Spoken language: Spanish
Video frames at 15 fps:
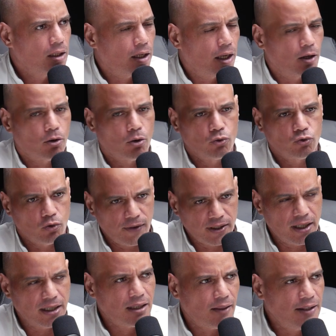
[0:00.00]
que con
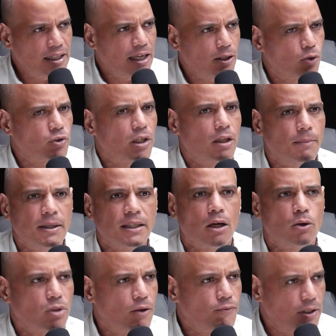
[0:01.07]
suficiente dinero se
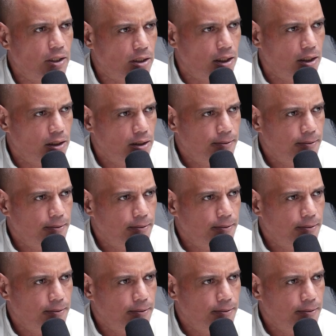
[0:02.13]
elimina una ficha.